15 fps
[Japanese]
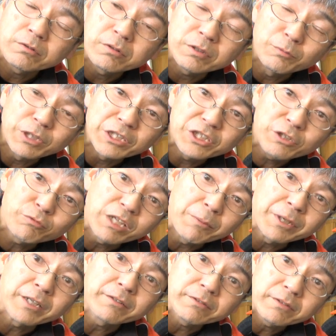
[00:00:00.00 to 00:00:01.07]
でもね d
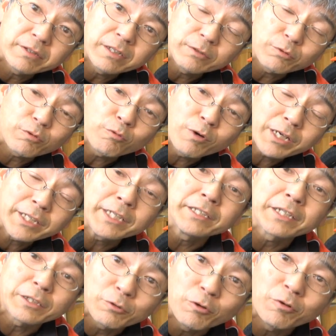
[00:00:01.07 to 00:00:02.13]
ィダメなの壊れないん
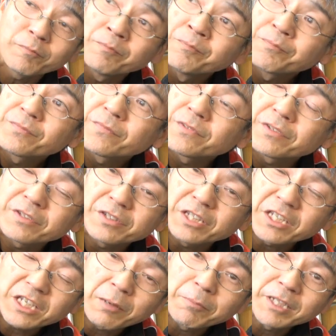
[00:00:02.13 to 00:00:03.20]
だけど人
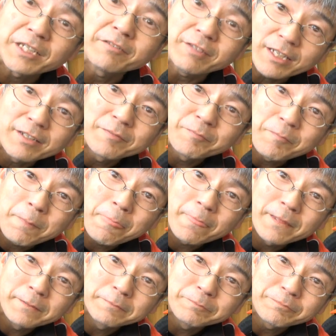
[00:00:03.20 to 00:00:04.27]
気あんまないね
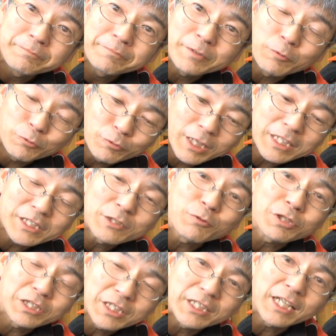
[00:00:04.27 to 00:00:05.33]
同じ
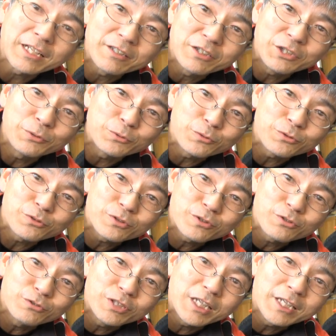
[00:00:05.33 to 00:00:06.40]
時に出たディオと
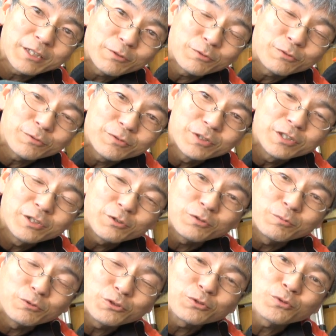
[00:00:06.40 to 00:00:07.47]
トゥデ a より
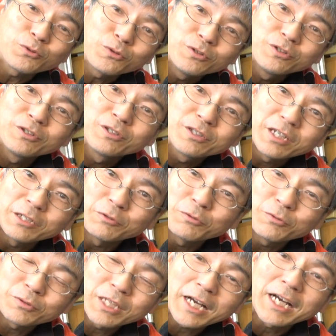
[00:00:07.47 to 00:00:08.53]
もちょっとあの
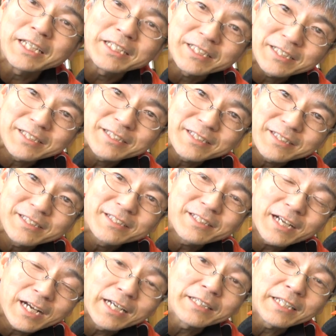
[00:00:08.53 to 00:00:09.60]
高い
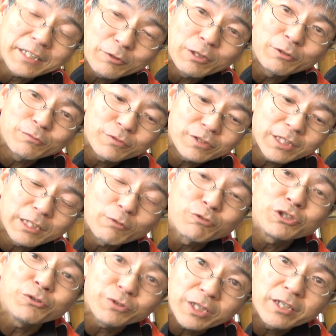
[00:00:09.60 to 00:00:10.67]
高かったけどただの
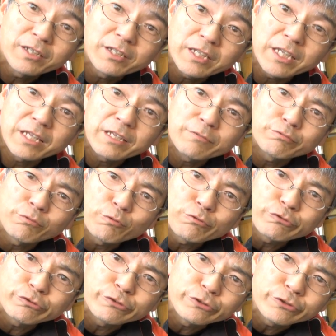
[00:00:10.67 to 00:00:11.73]
ディオね
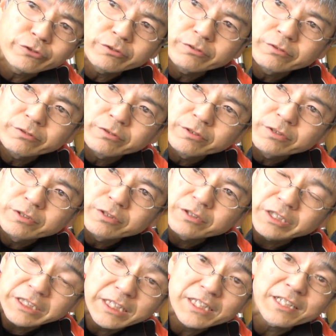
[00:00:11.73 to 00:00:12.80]
AF62
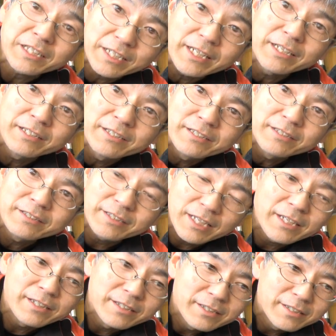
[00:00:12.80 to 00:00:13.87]
でしたっけ、ね、
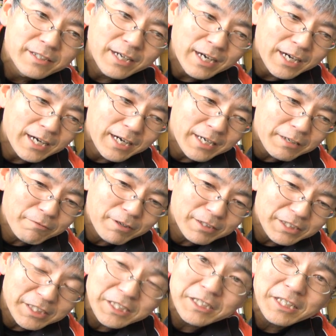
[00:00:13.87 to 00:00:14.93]
あれは
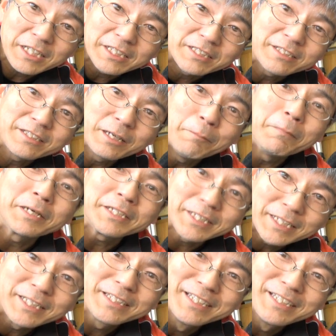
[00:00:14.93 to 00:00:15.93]
人気ないあんまりね